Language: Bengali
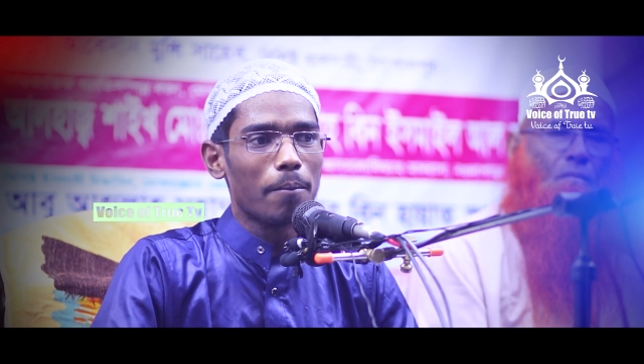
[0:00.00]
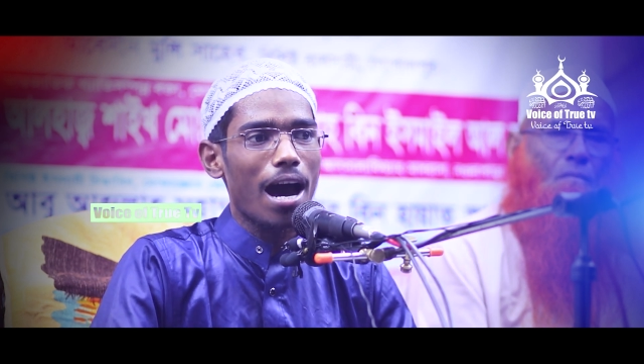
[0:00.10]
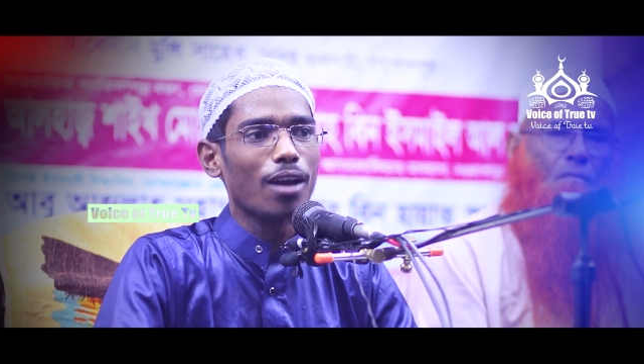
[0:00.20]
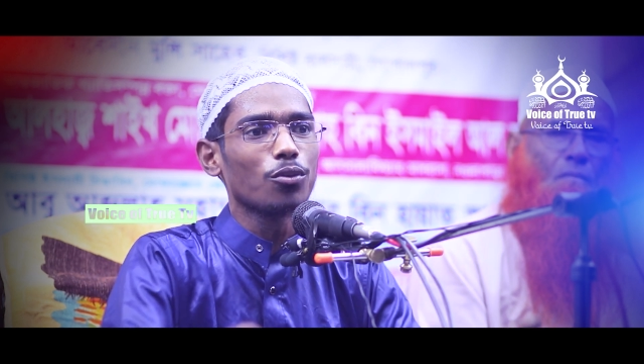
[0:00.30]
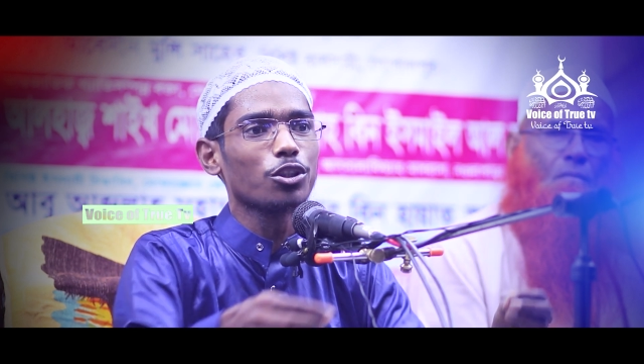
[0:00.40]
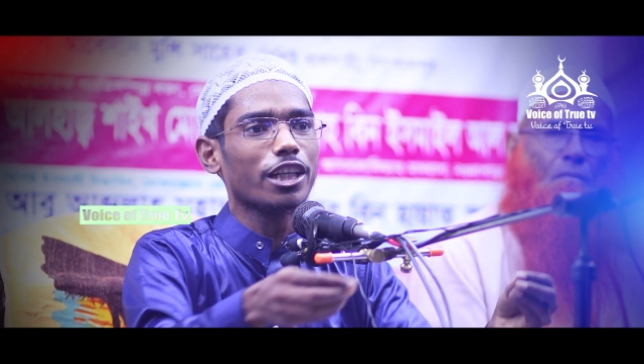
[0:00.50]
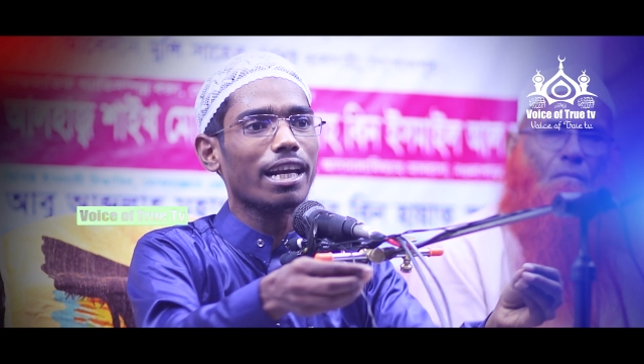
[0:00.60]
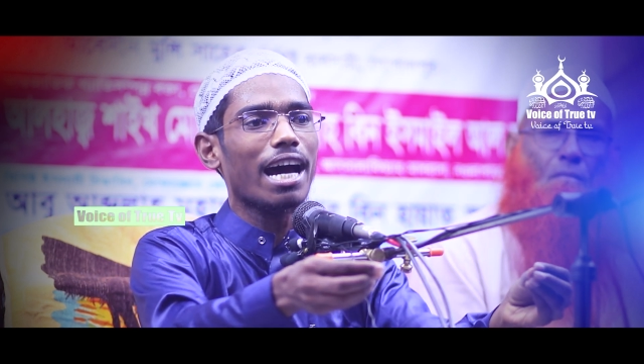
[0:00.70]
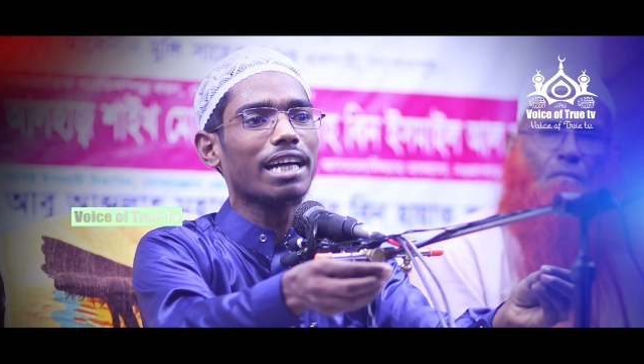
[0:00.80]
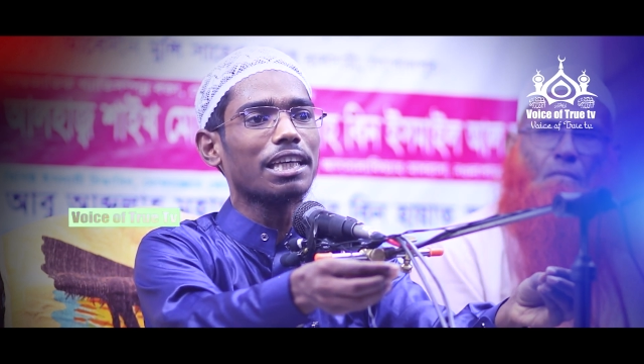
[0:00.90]

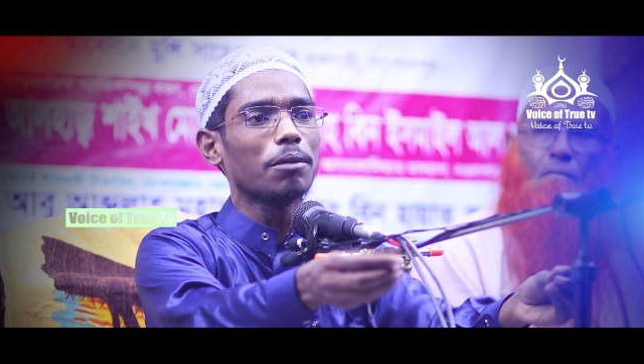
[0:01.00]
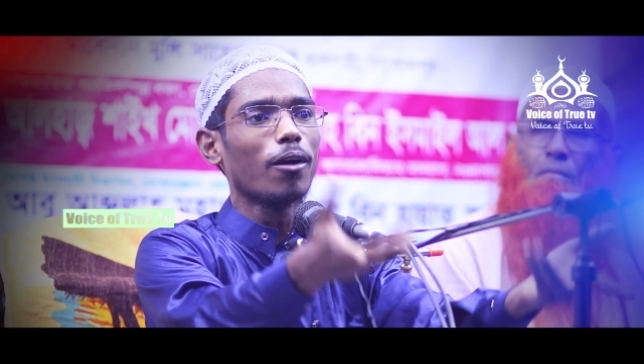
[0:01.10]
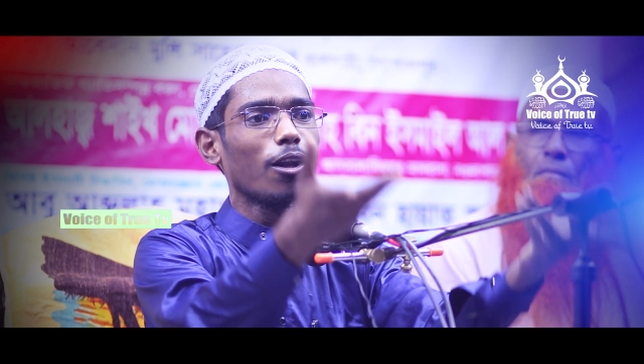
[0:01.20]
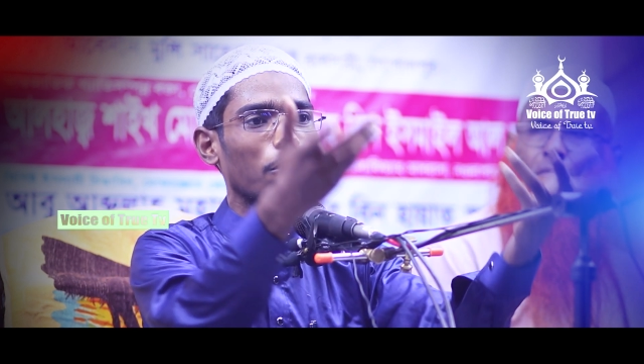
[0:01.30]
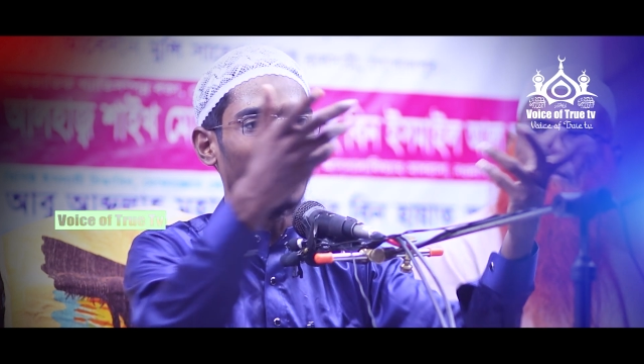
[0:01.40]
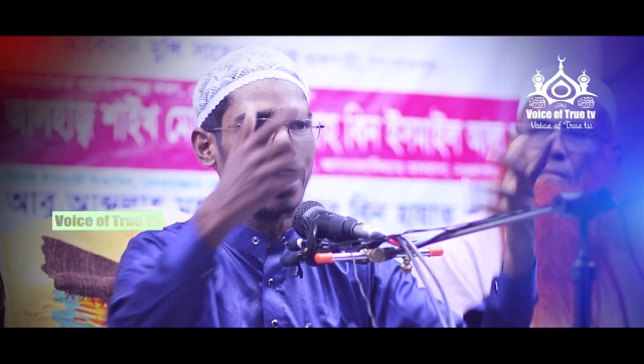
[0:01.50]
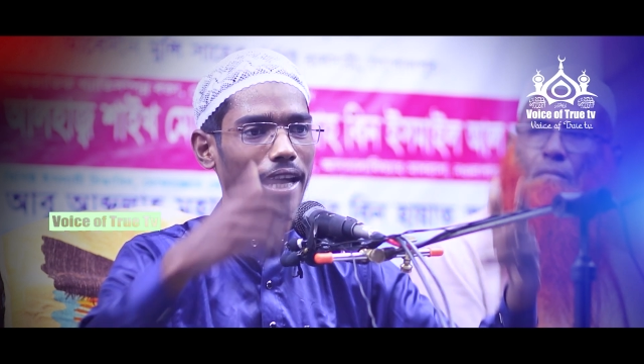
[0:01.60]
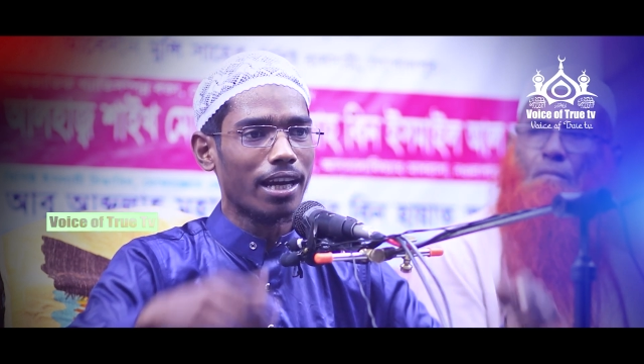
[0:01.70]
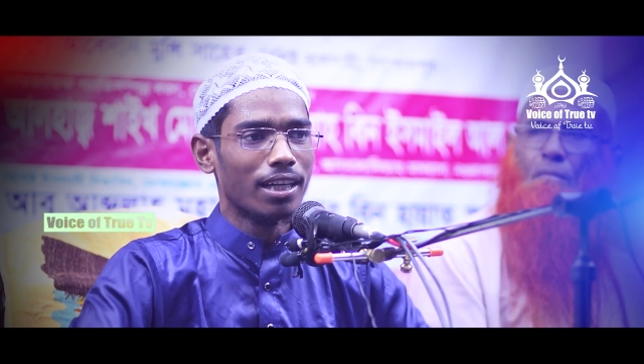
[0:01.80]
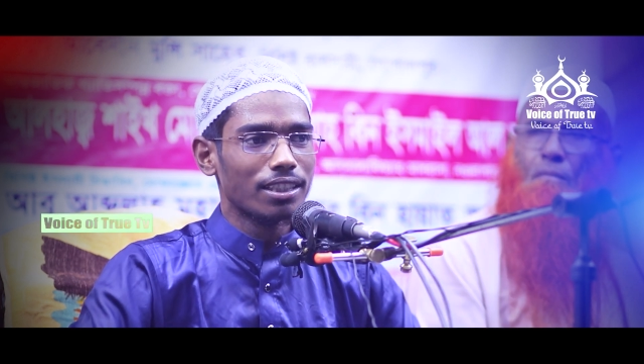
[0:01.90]
মানুষেরা কি বলবে
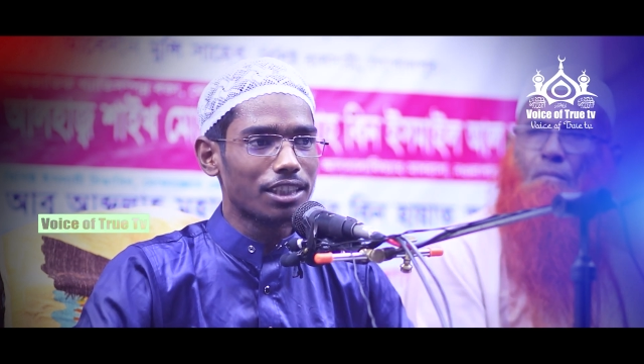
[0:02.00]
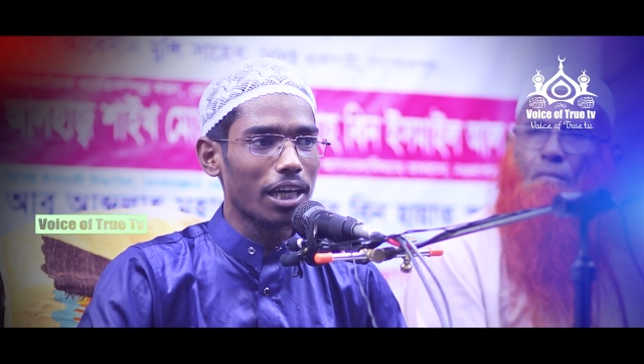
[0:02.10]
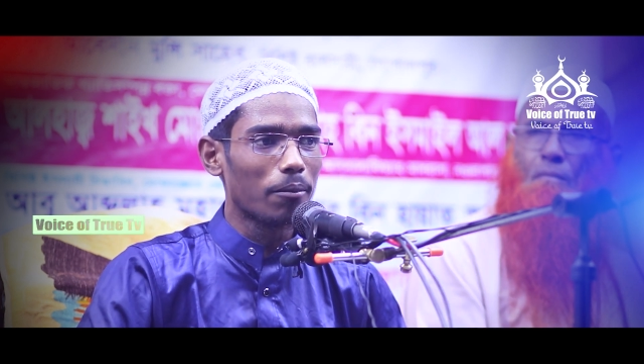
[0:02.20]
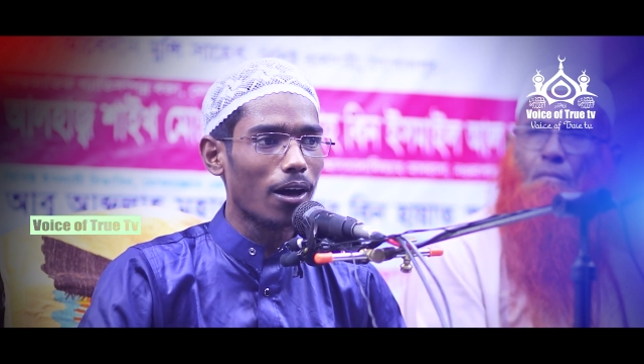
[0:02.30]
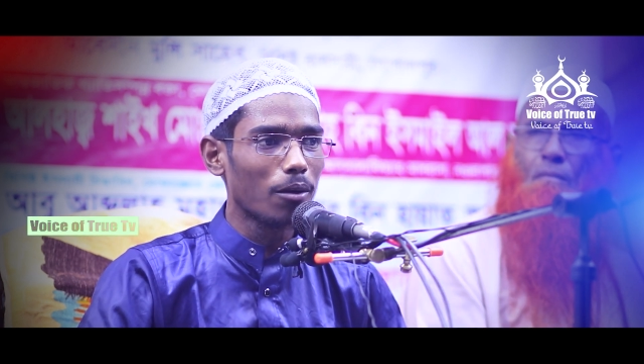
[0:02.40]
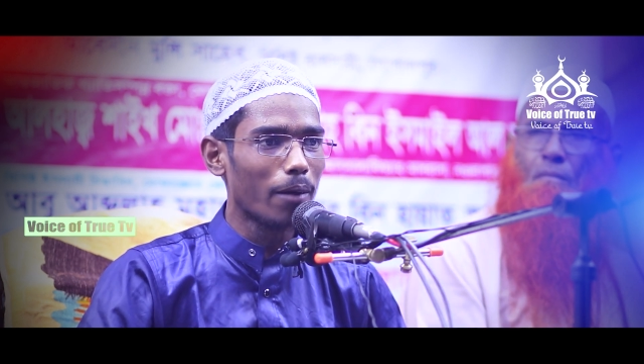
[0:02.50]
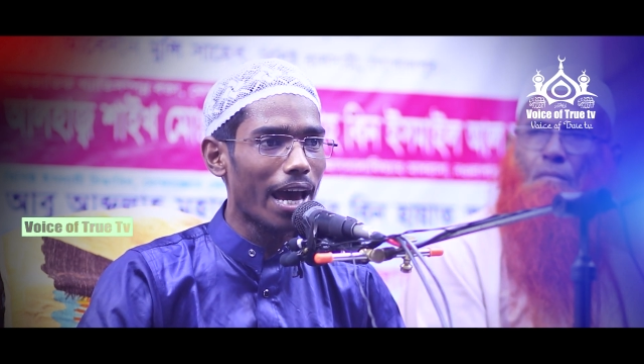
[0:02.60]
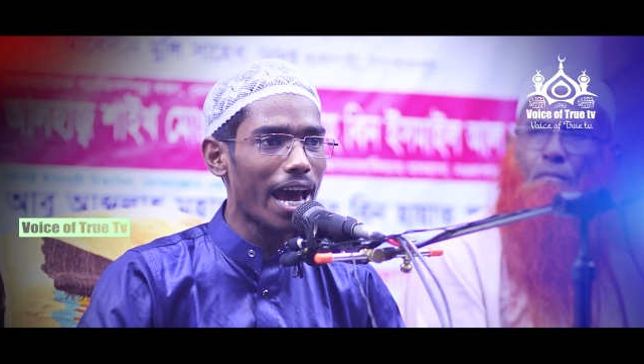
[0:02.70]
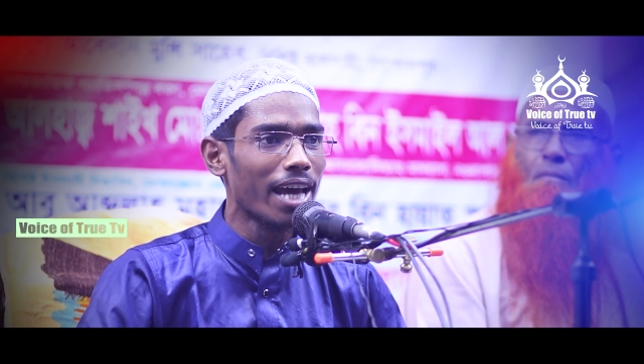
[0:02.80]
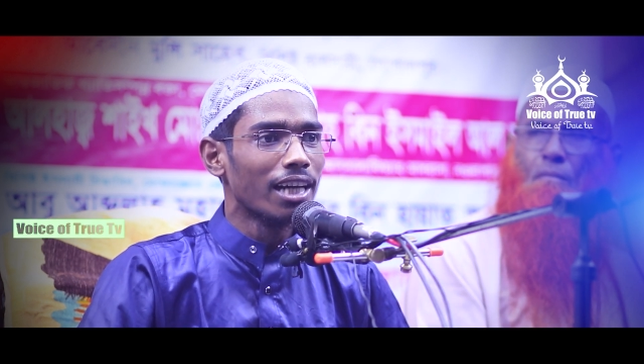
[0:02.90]
যে বলবে